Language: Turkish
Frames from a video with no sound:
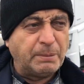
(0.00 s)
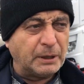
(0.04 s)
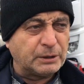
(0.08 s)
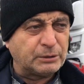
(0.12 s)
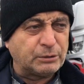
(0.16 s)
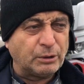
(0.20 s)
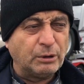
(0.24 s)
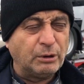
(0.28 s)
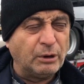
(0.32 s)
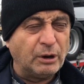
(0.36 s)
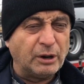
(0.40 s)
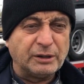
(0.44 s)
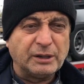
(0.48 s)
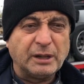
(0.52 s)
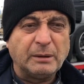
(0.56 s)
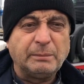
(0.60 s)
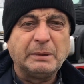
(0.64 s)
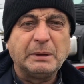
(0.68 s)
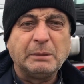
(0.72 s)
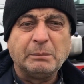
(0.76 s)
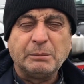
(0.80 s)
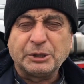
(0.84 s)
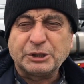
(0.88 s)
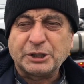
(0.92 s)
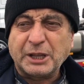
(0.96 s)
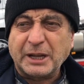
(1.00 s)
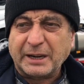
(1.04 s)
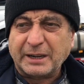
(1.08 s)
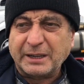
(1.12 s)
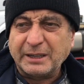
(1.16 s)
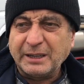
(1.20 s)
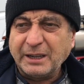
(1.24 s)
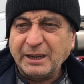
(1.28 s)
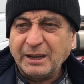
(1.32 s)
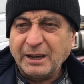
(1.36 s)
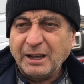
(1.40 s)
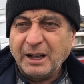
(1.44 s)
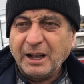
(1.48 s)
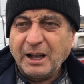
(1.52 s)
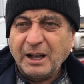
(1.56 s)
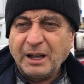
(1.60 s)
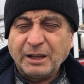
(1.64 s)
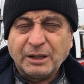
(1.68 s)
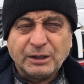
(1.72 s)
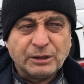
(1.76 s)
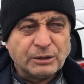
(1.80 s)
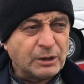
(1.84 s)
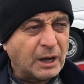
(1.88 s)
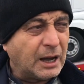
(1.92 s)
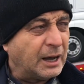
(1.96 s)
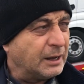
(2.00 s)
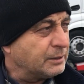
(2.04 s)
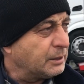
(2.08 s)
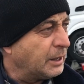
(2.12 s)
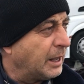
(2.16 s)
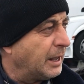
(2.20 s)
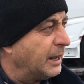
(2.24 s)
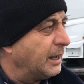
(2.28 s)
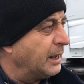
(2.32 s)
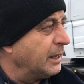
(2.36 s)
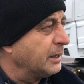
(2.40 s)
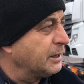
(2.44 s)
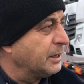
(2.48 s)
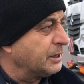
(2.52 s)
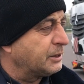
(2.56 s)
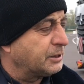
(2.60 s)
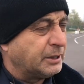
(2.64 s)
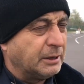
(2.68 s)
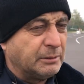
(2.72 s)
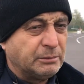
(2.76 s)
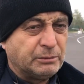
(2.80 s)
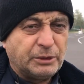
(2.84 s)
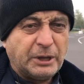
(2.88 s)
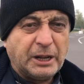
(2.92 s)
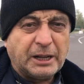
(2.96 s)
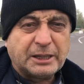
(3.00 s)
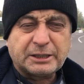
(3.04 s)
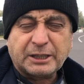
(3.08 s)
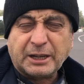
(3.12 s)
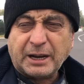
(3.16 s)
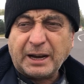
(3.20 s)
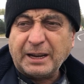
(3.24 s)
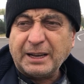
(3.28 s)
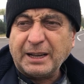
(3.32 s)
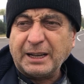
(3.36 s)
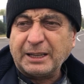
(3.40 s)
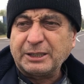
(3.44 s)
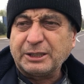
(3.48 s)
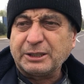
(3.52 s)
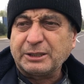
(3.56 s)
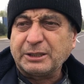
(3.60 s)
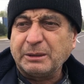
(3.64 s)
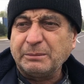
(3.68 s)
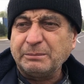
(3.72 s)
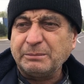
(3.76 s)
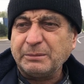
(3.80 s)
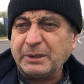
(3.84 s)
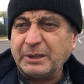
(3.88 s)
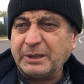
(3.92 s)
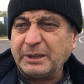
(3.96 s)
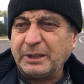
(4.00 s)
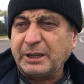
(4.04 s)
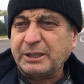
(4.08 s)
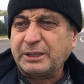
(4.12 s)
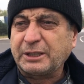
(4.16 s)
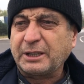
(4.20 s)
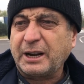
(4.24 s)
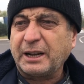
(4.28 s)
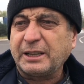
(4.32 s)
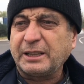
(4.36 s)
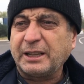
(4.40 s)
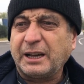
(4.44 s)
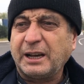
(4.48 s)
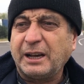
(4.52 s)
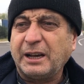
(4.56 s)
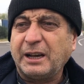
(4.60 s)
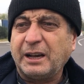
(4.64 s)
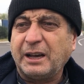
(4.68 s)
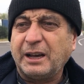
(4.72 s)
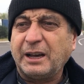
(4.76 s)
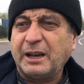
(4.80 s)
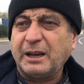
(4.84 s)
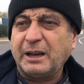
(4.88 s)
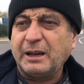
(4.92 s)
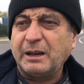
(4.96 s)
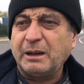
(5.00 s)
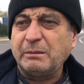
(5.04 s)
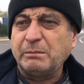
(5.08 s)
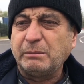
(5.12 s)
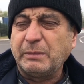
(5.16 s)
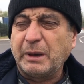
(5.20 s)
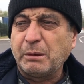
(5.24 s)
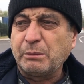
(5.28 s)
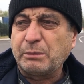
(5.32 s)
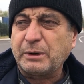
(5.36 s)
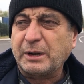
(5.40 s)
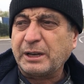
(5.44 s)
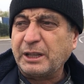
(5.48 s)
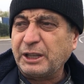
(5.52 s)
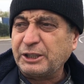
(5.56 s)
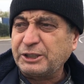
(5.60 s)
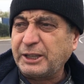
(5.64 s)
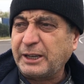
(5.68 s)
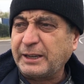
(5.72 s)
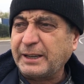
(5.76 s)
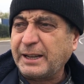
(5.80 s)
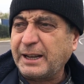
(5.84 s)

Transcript: Petrolün önünde binmişler. E, gittim ilk sırayı yazdırdım. İlk sırayda e, memur arkadaşlar